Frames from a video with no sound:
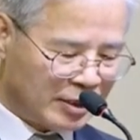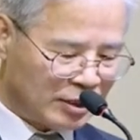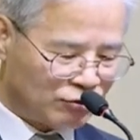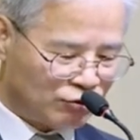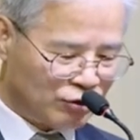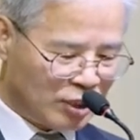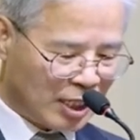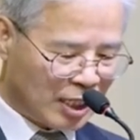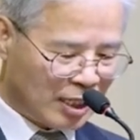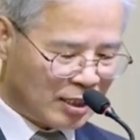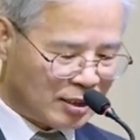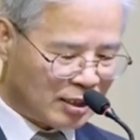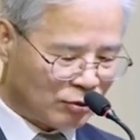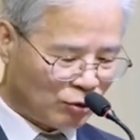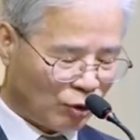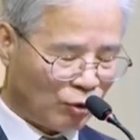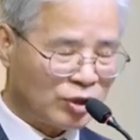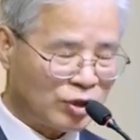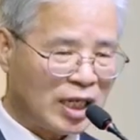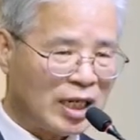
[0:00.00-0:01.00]
우리가 이제
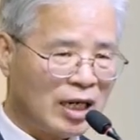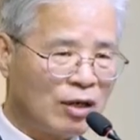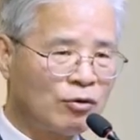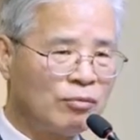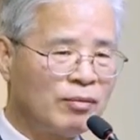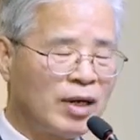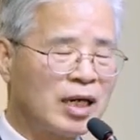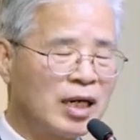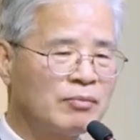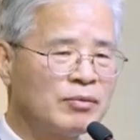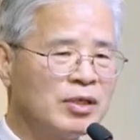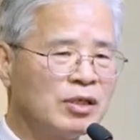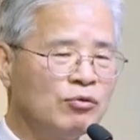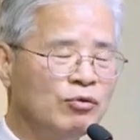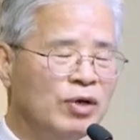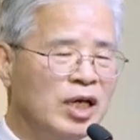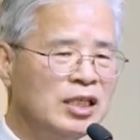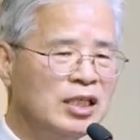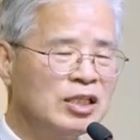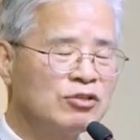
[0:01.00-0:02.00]
독사라고 말하면
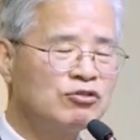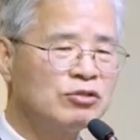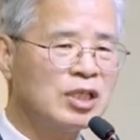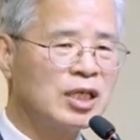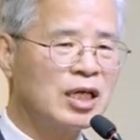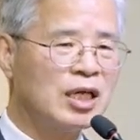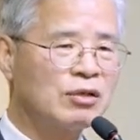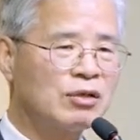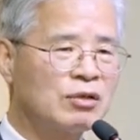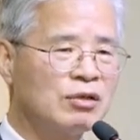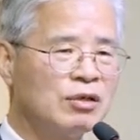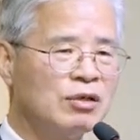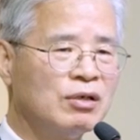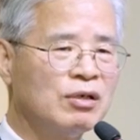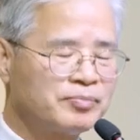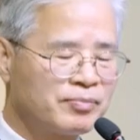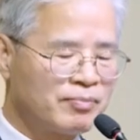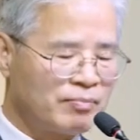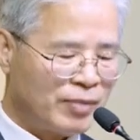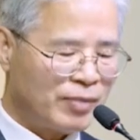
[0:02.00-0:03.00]
왜 예수님께서
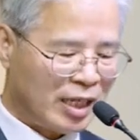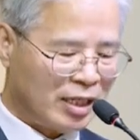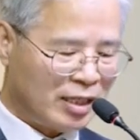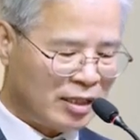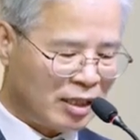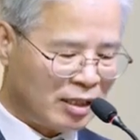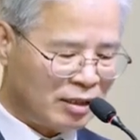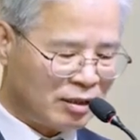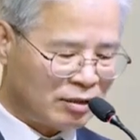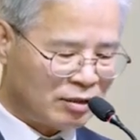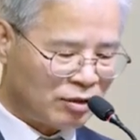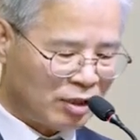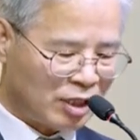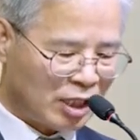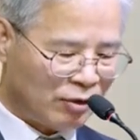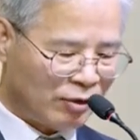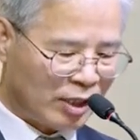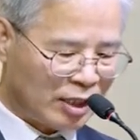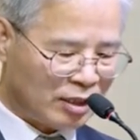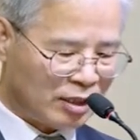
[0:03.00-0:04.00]
바리새인들,
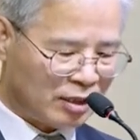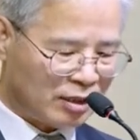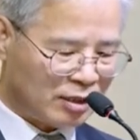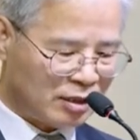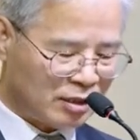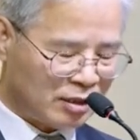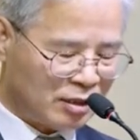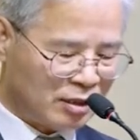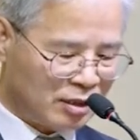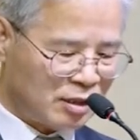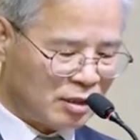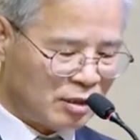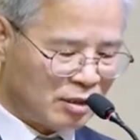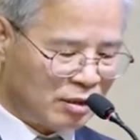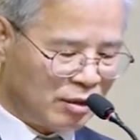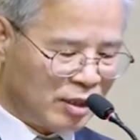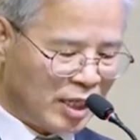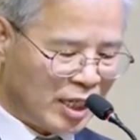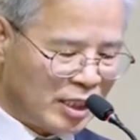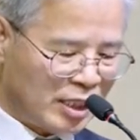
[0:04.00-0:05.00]
서기관들,
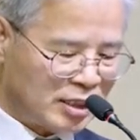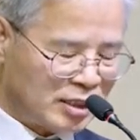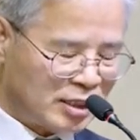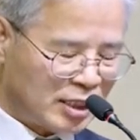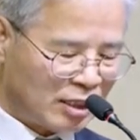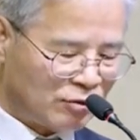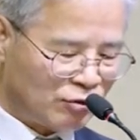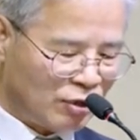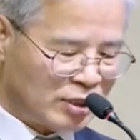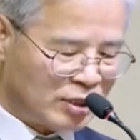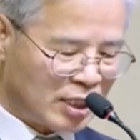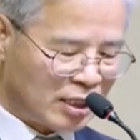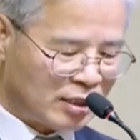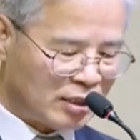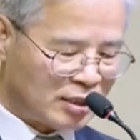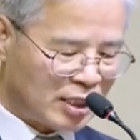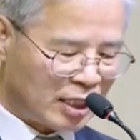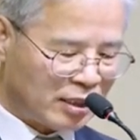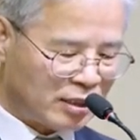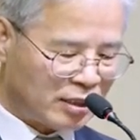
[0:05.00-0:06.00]
언행일치가 되지
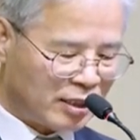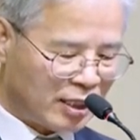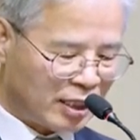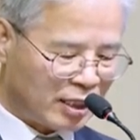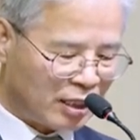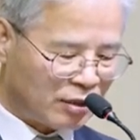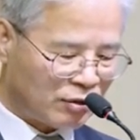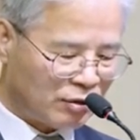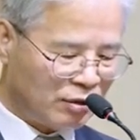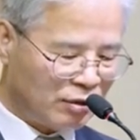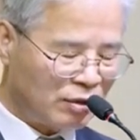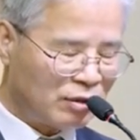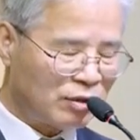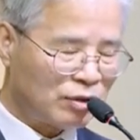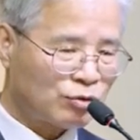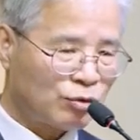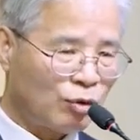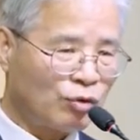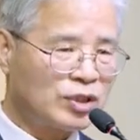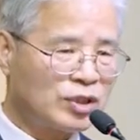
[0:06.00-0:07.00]
않는 자들을 향해서
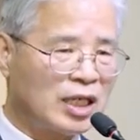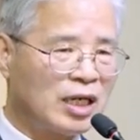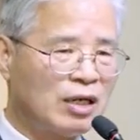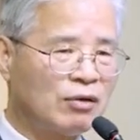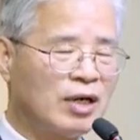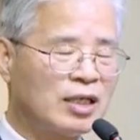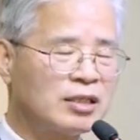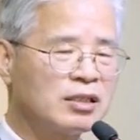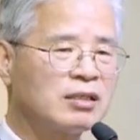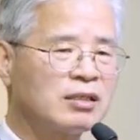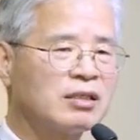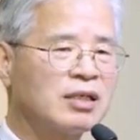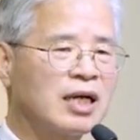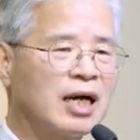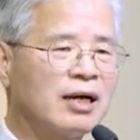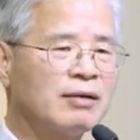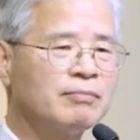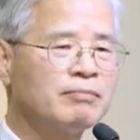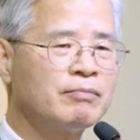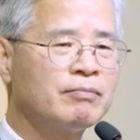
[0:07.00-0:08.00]
독사라고
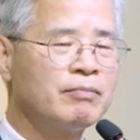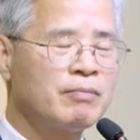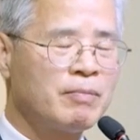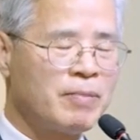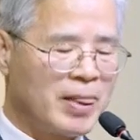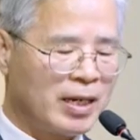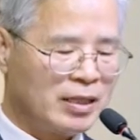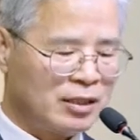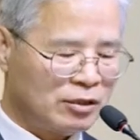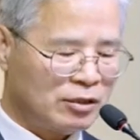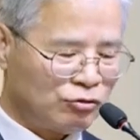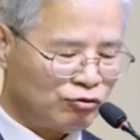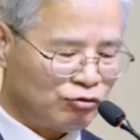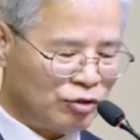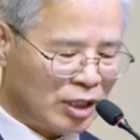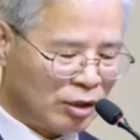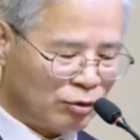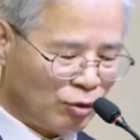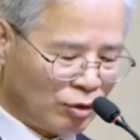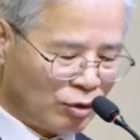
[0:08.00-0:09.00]
하셨는가?
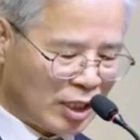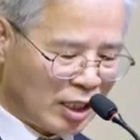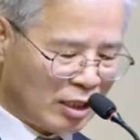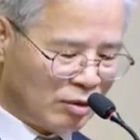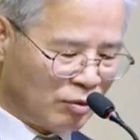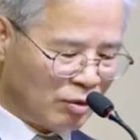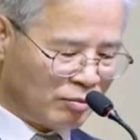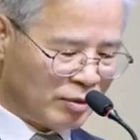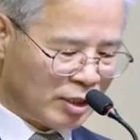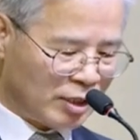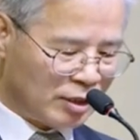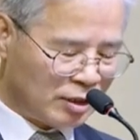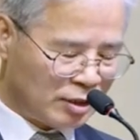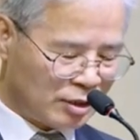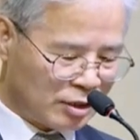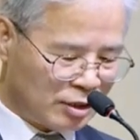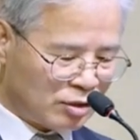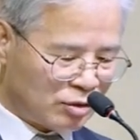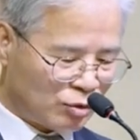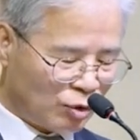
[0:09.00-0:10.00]
우리가 독사를
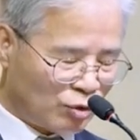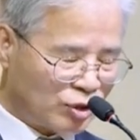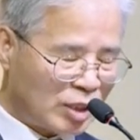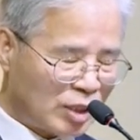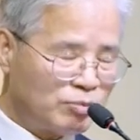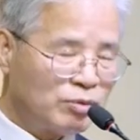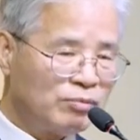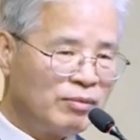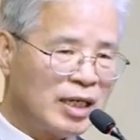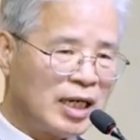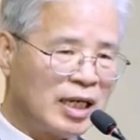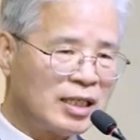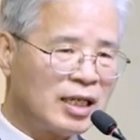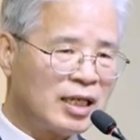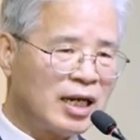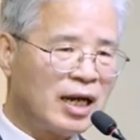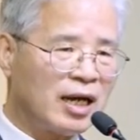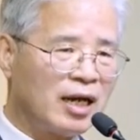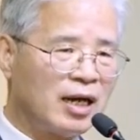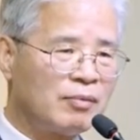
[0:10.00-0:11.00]
보면은 독사뿐만
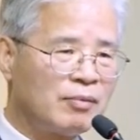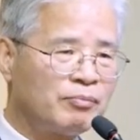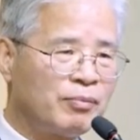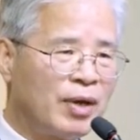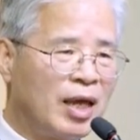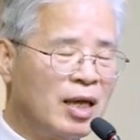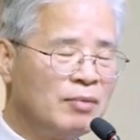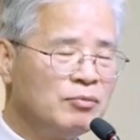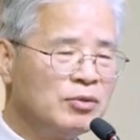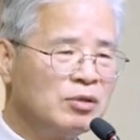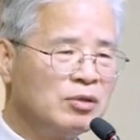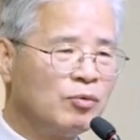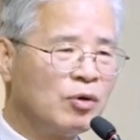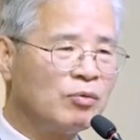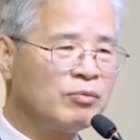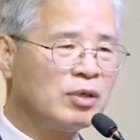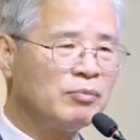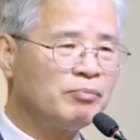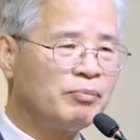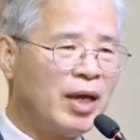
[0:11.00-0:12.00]
아니라 뱀을
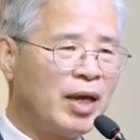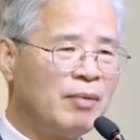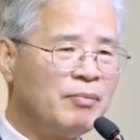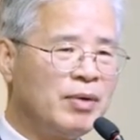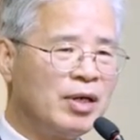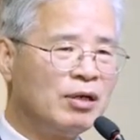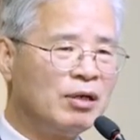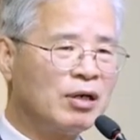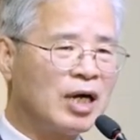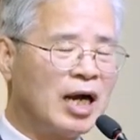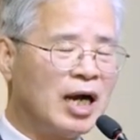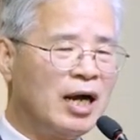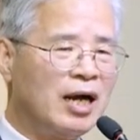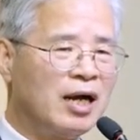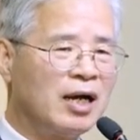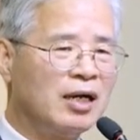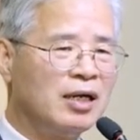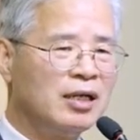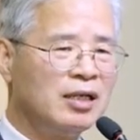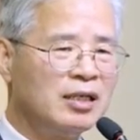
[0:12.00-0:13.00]
보면 뱀의 혀가
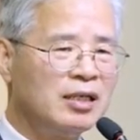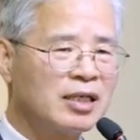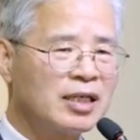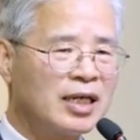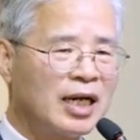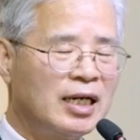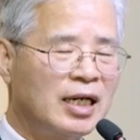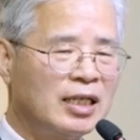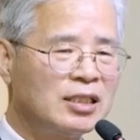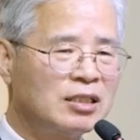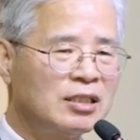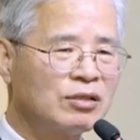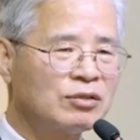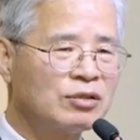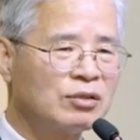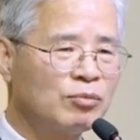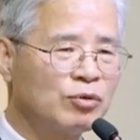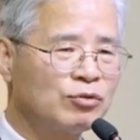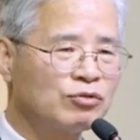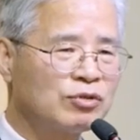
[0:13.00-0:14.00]
갈라진
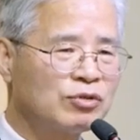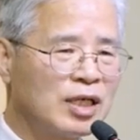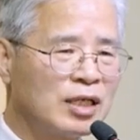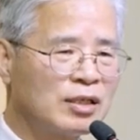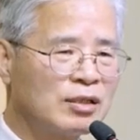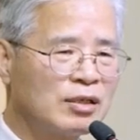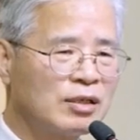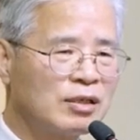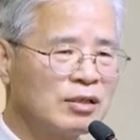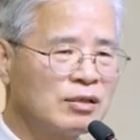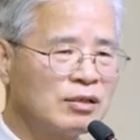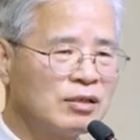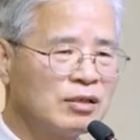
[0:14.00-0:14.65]
것을 볼 수가 있어요.